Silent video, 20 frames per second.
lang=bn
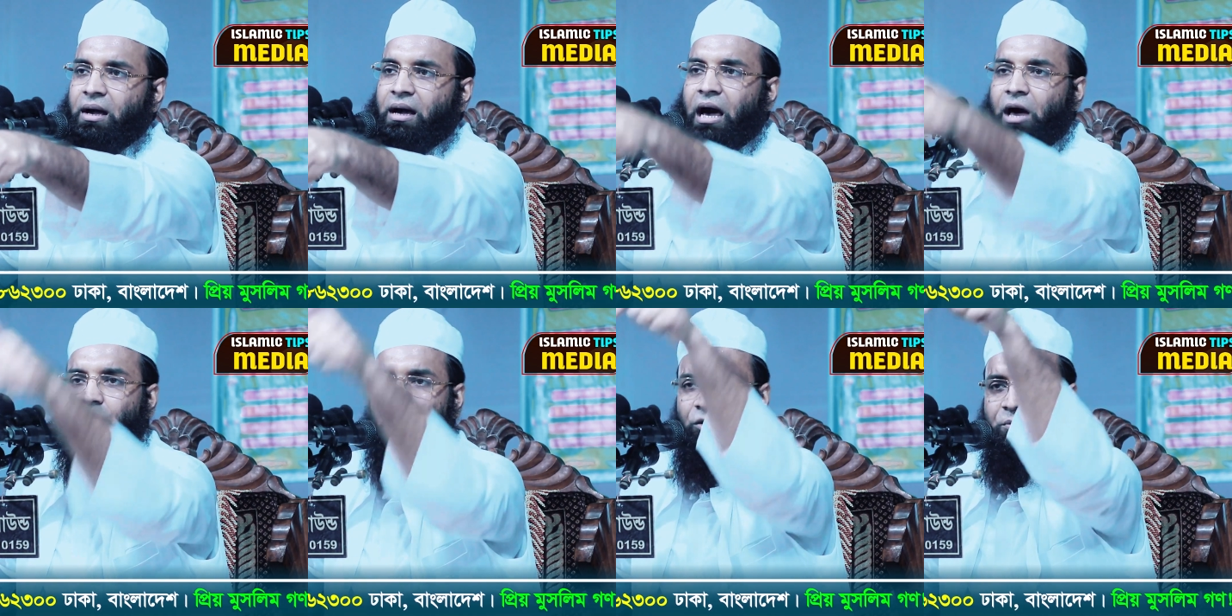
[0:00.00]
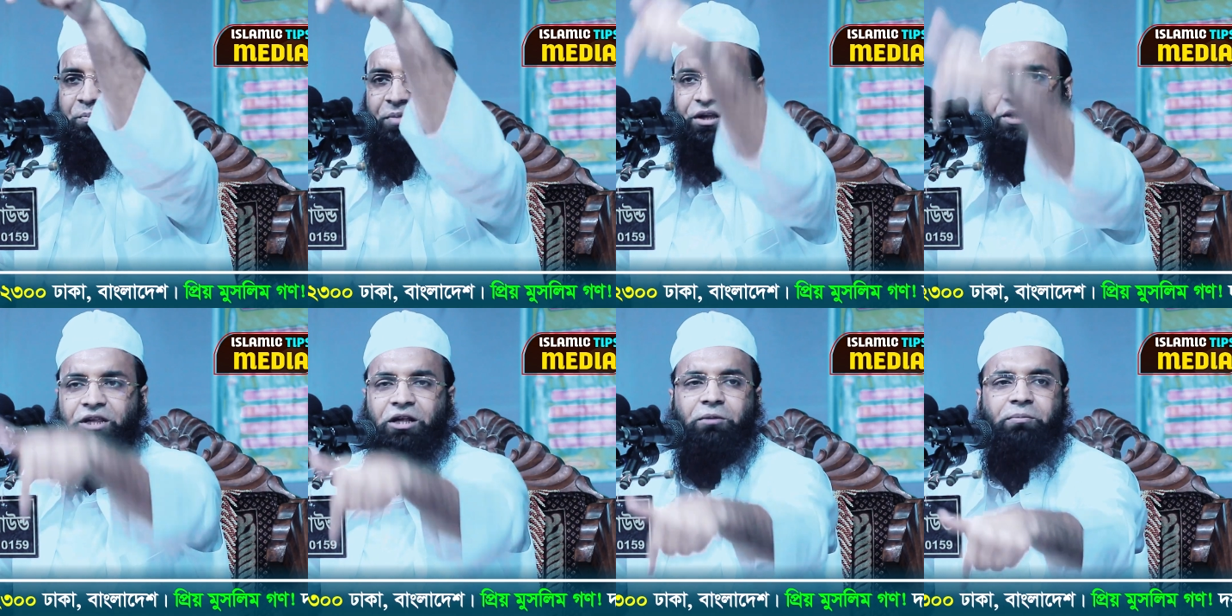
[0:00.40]
কারণ
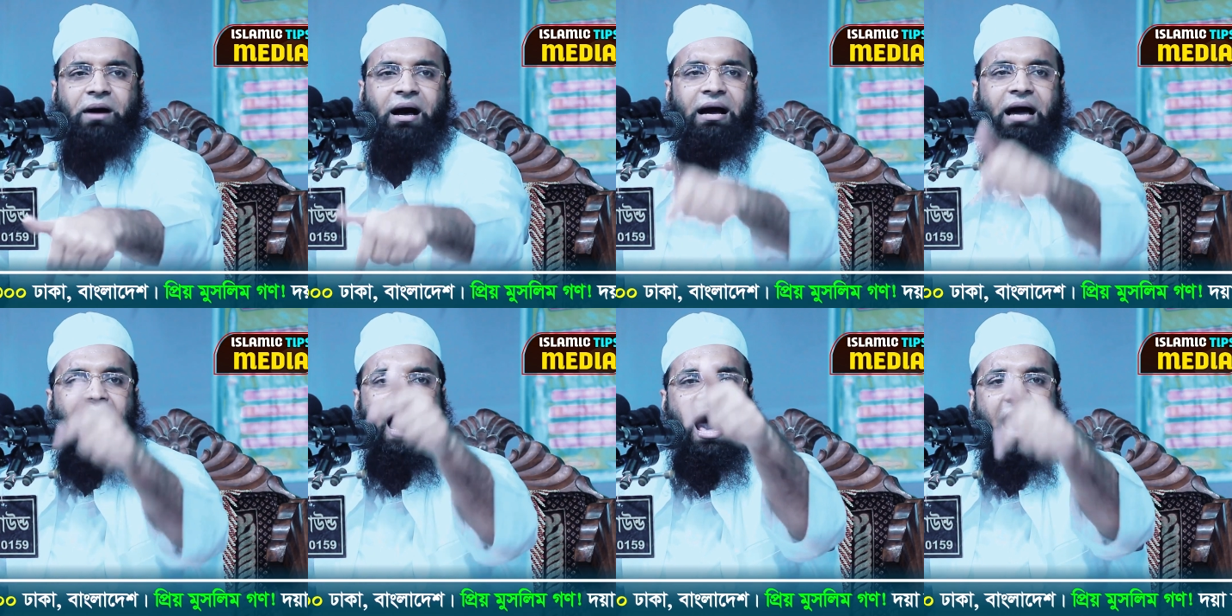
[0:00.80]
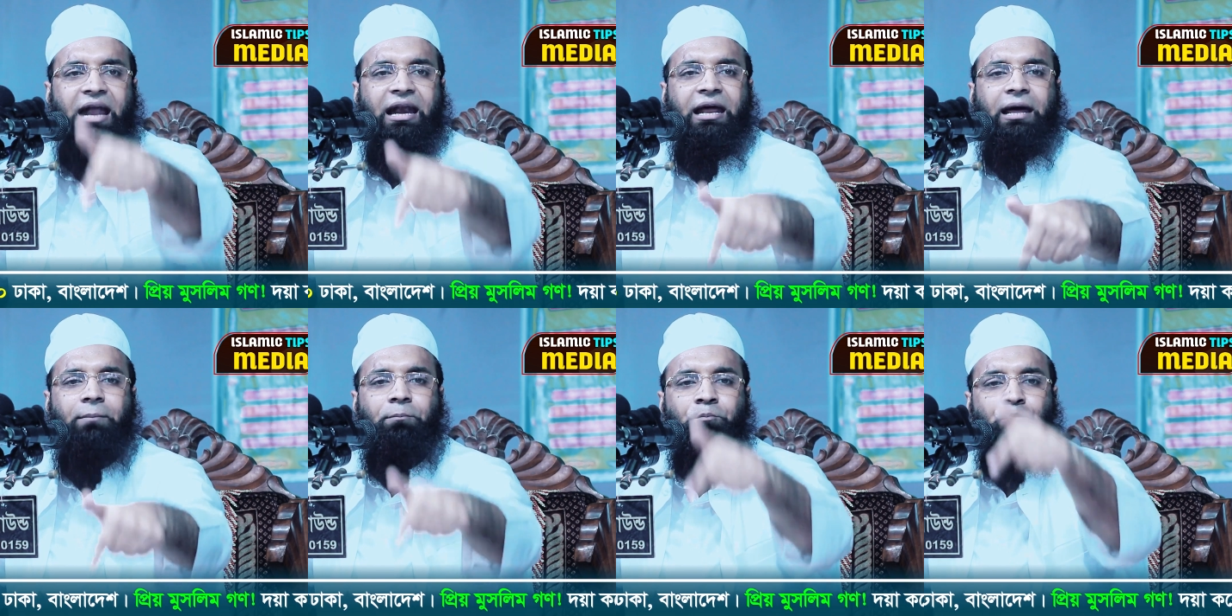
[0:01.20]
বেশিরভাগ
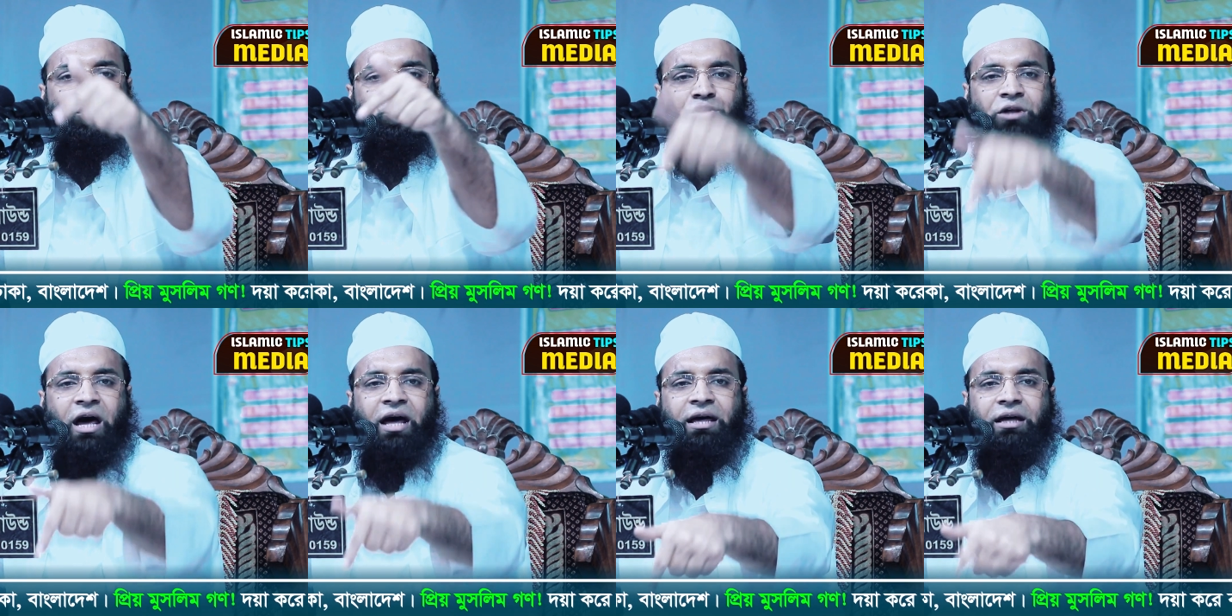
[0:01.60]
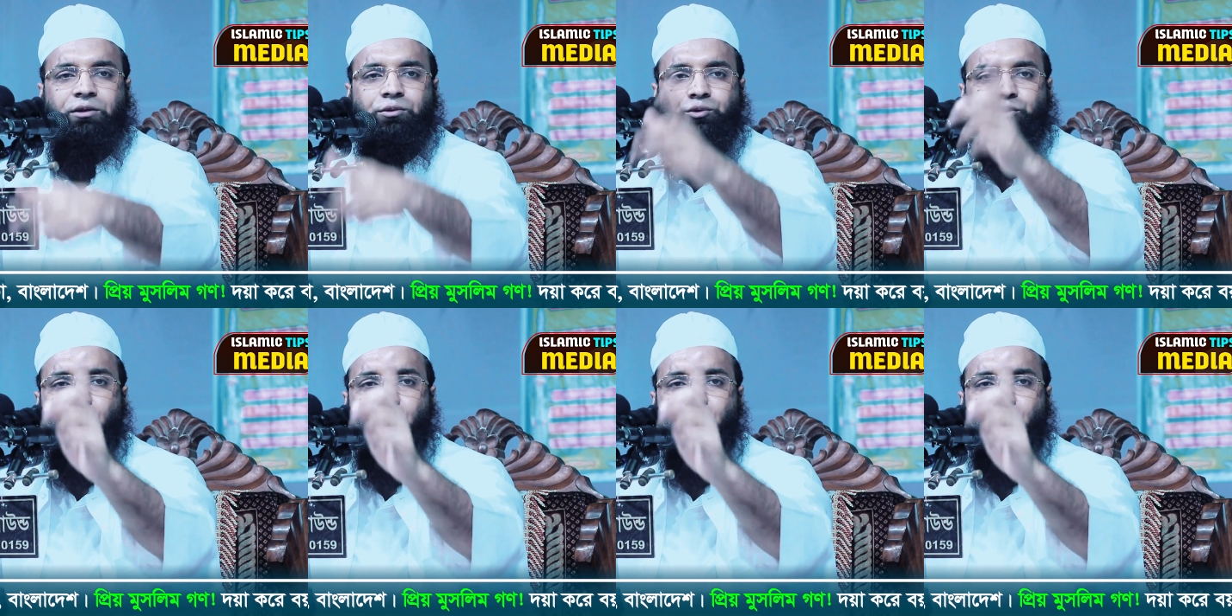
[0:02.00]
আলেম মুজাহিদ